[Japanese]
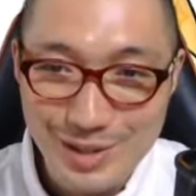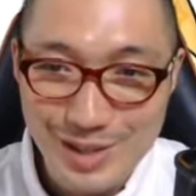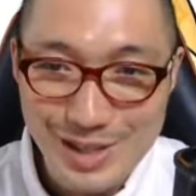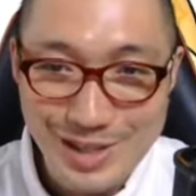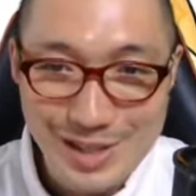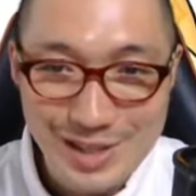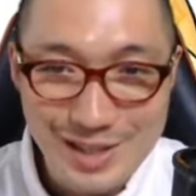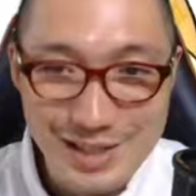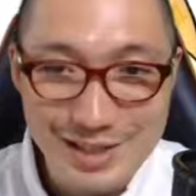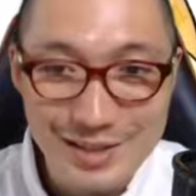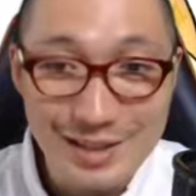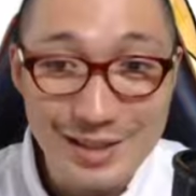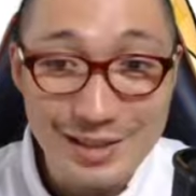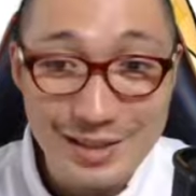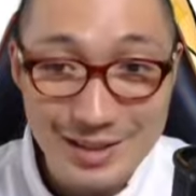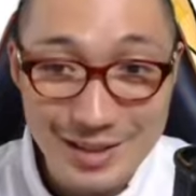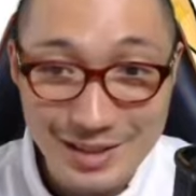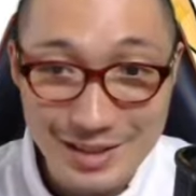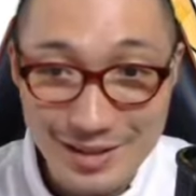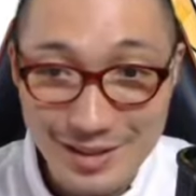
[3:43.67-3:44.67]
必死になっ
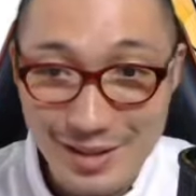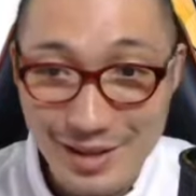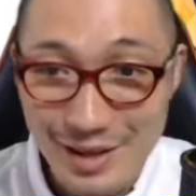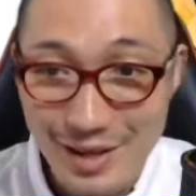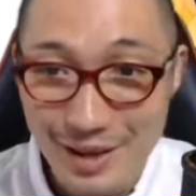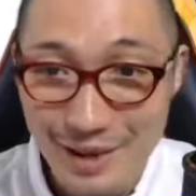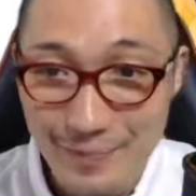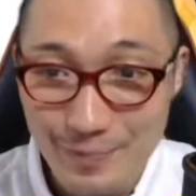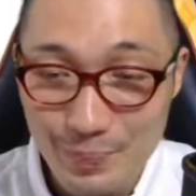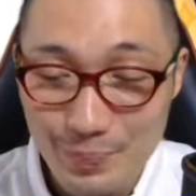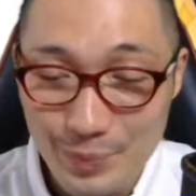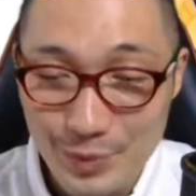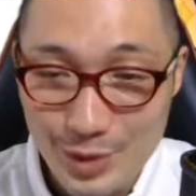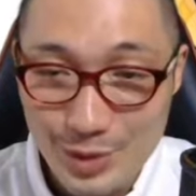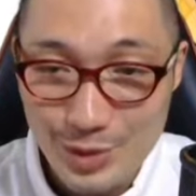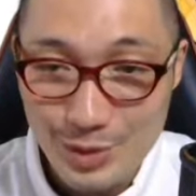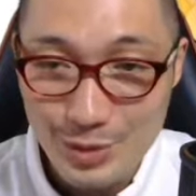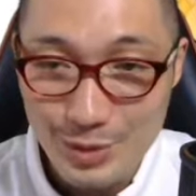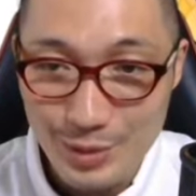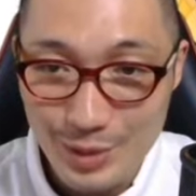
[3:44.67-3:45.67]
ちゃって、
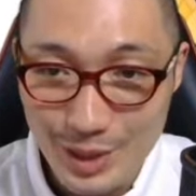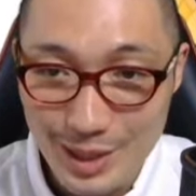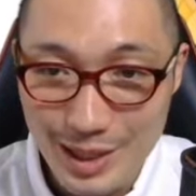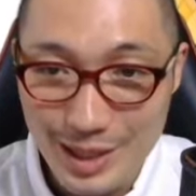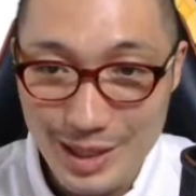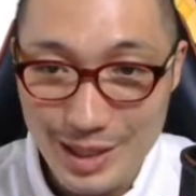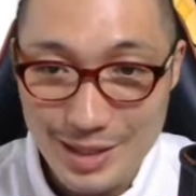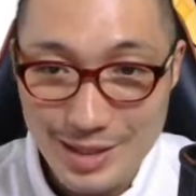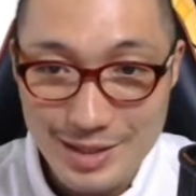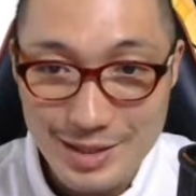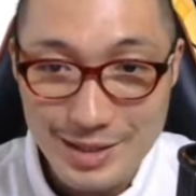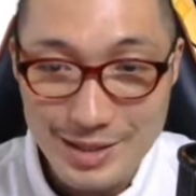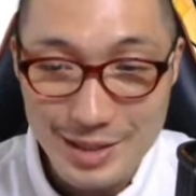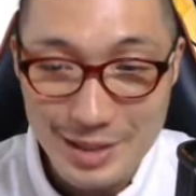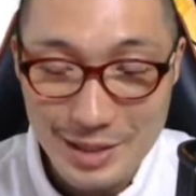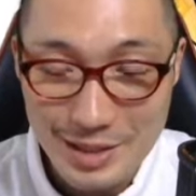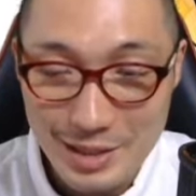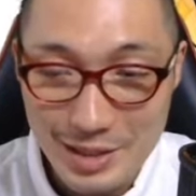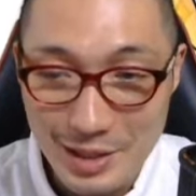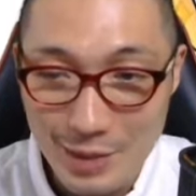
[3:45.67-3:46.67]
ちょっとね、完
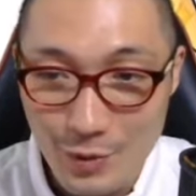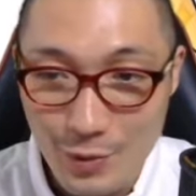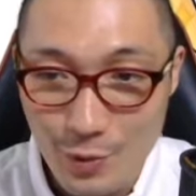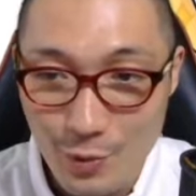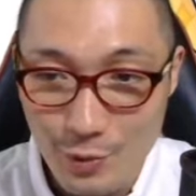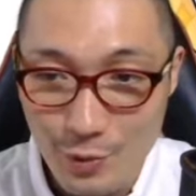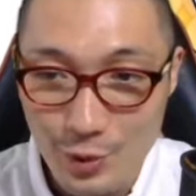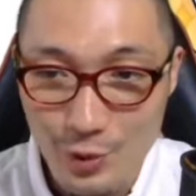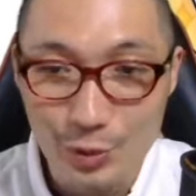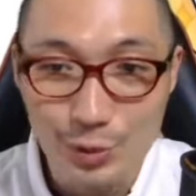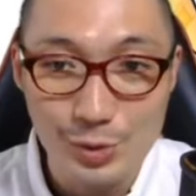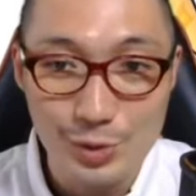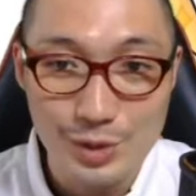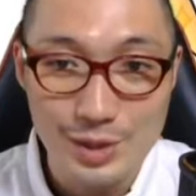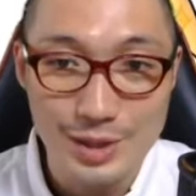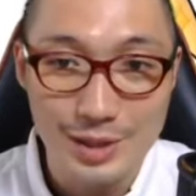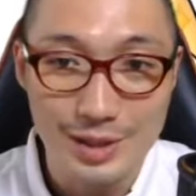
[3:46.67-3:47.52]
全にね、ここ見落として